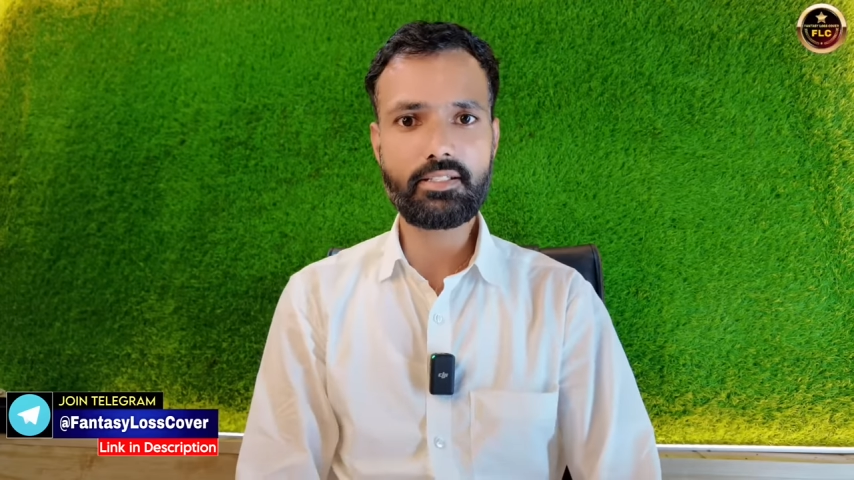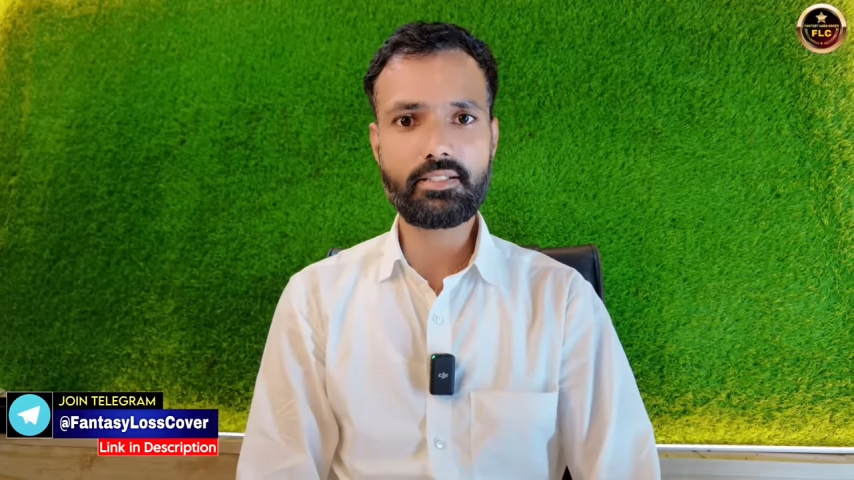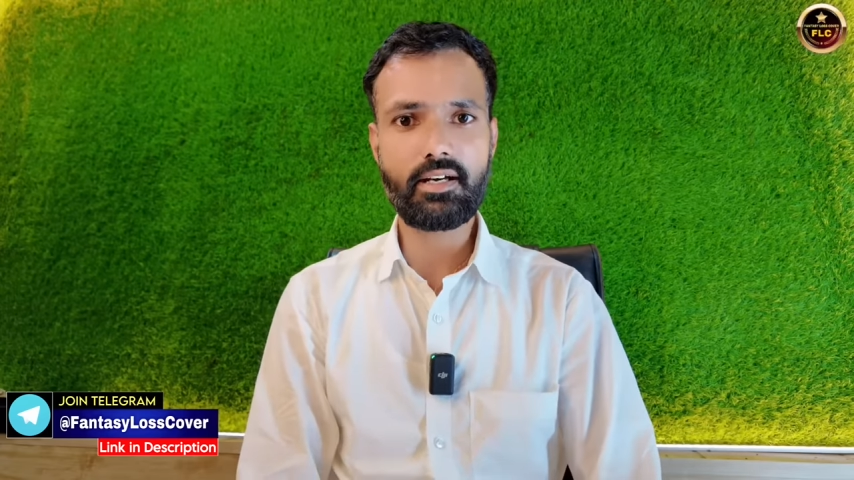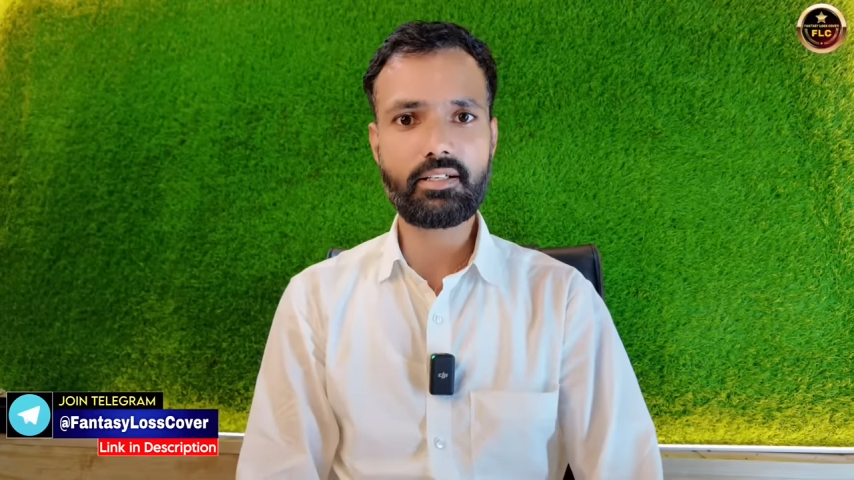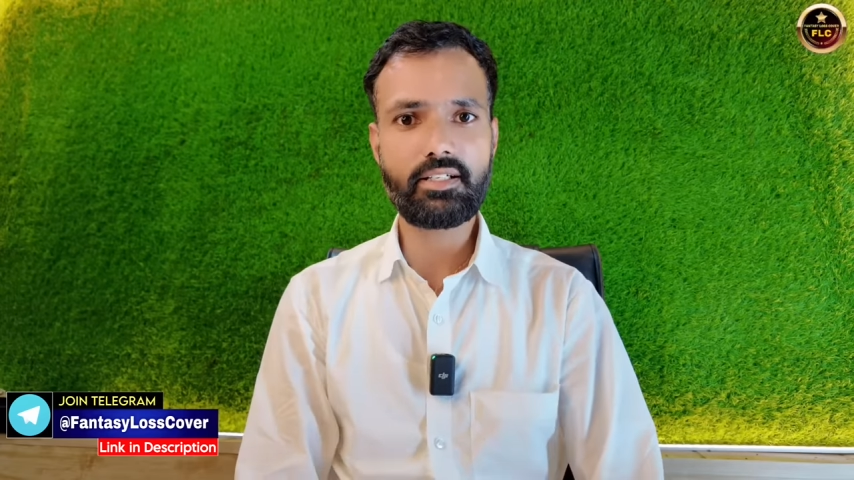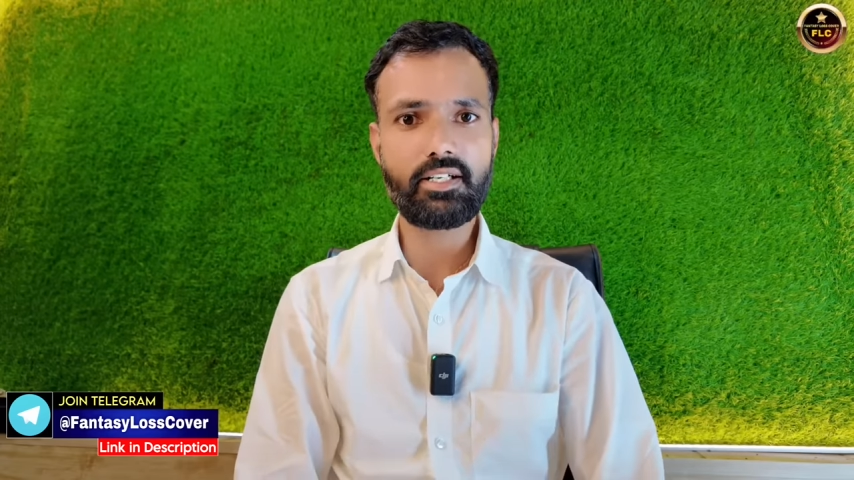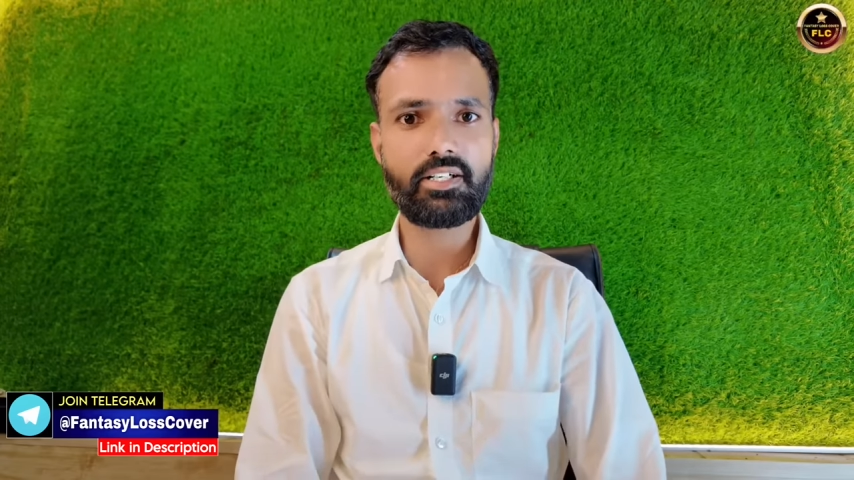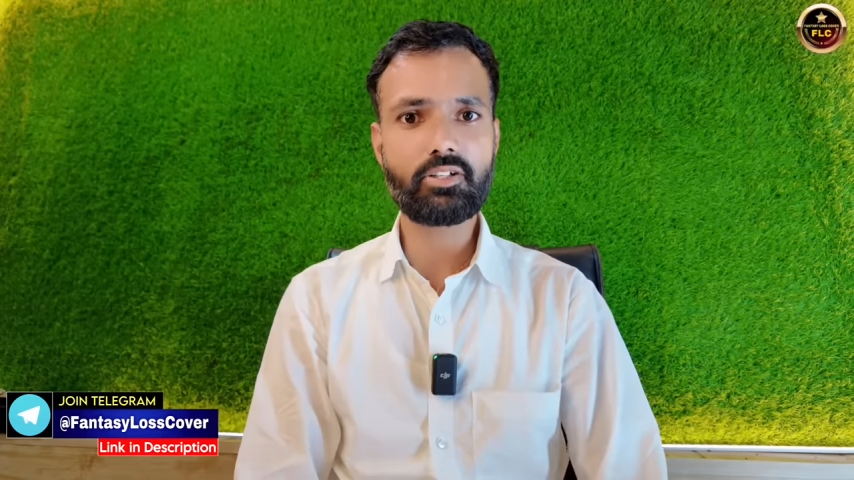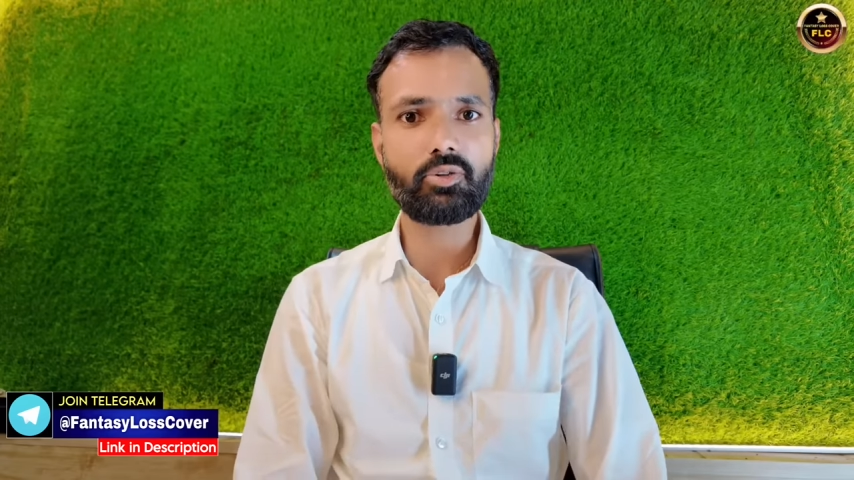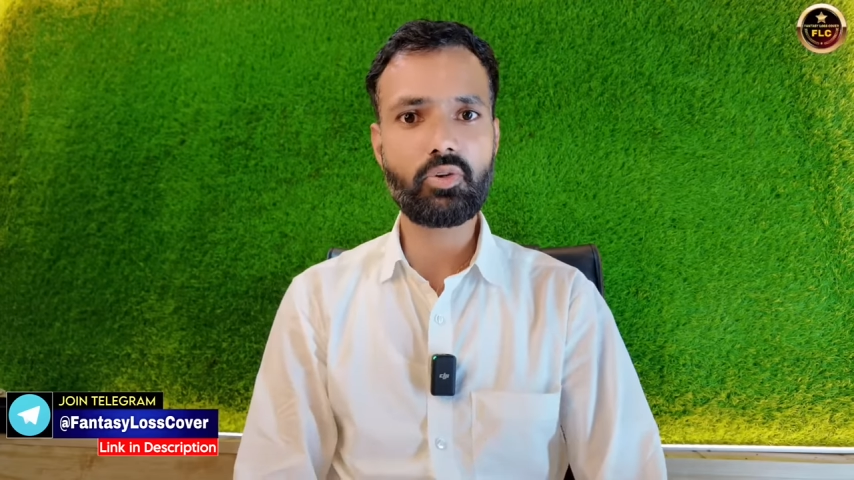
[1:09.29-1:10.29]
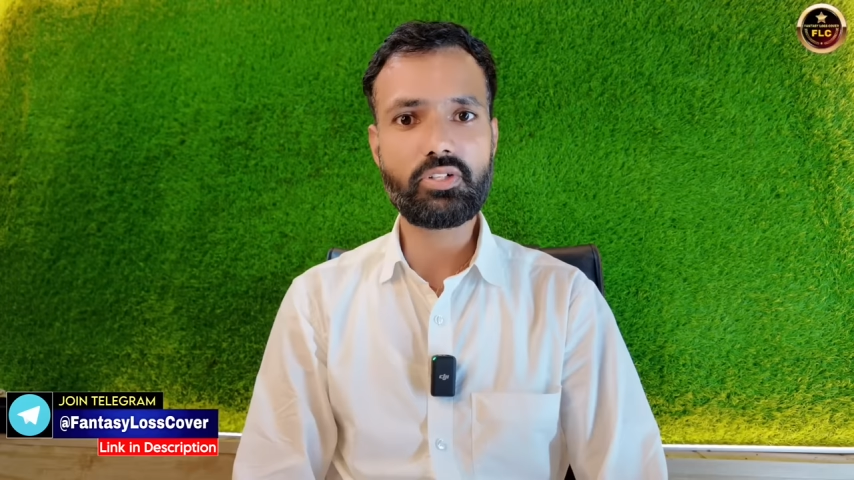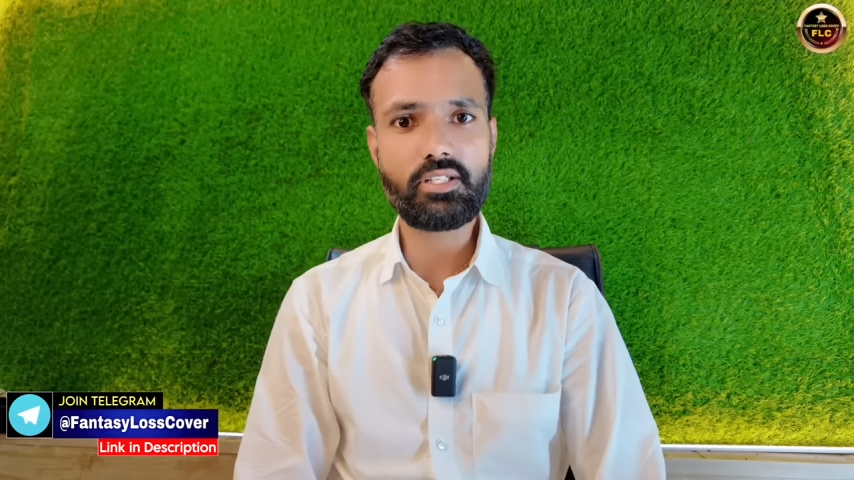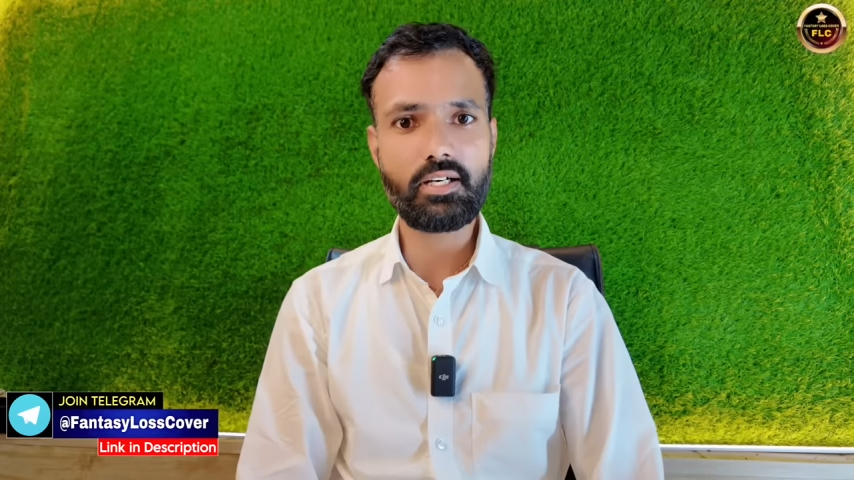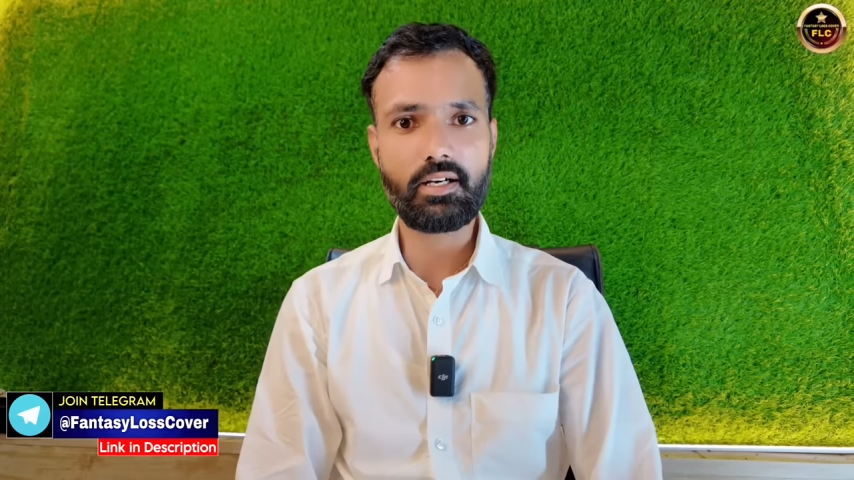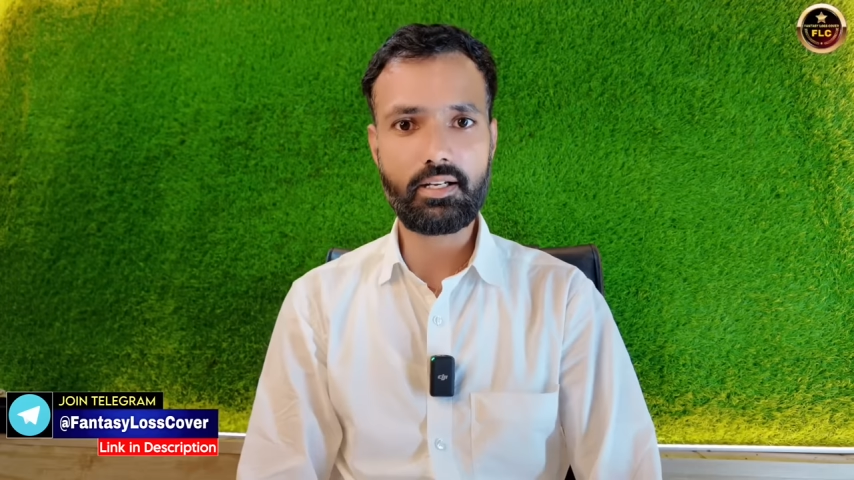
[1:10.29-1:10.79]
इस साल ये ट्रिक थोड़ी
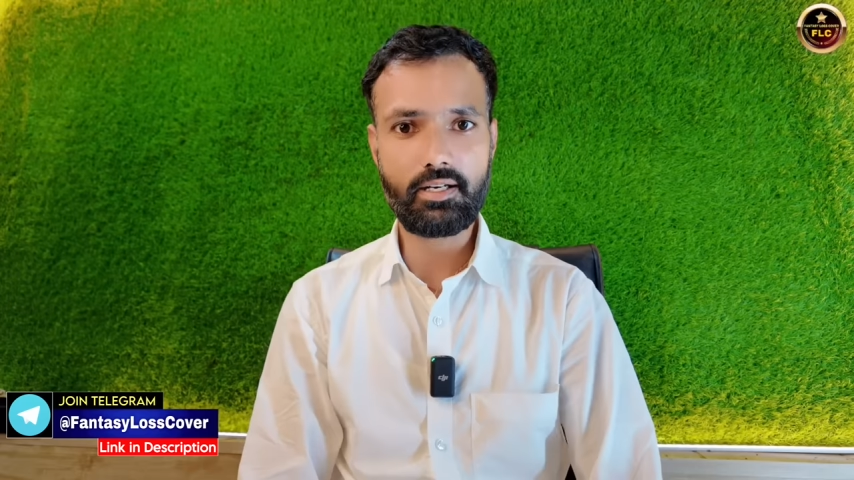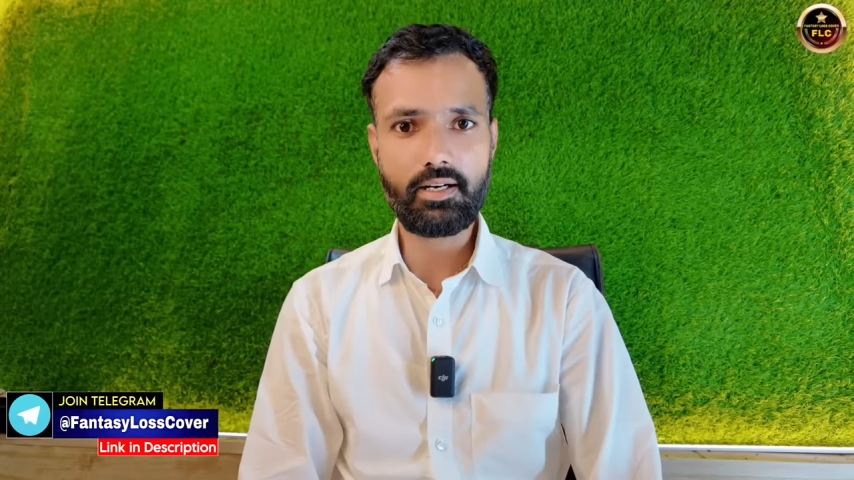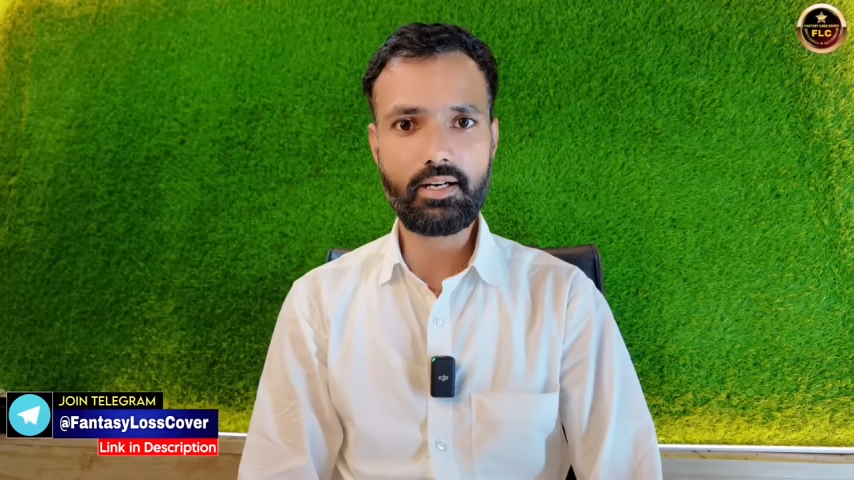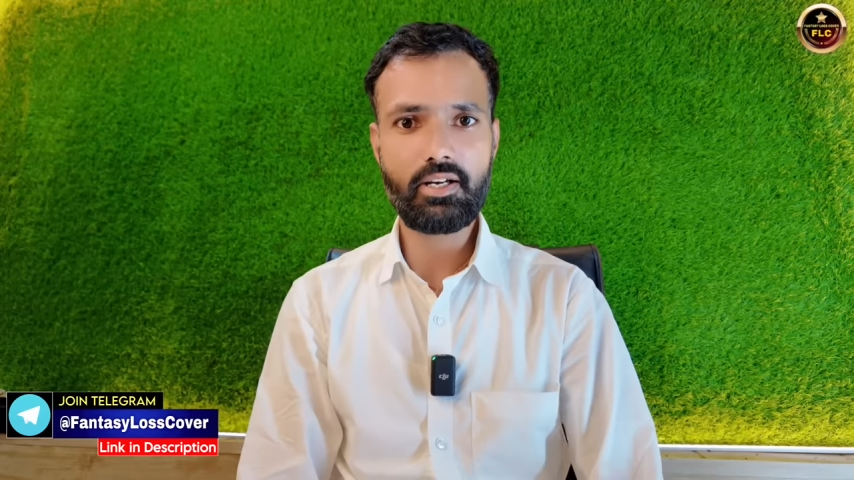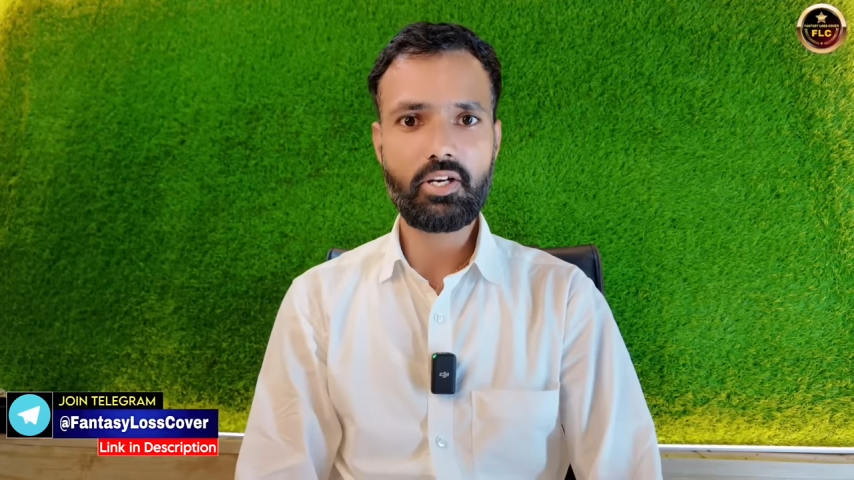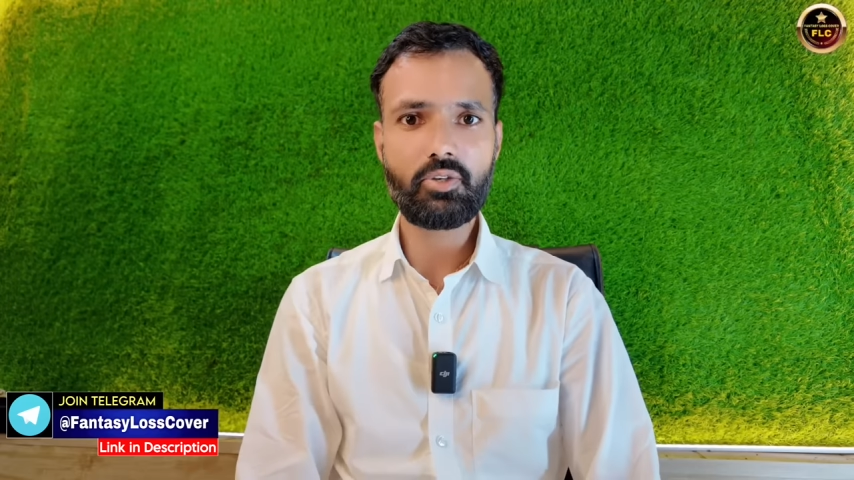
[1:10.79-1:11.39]
सी अलग है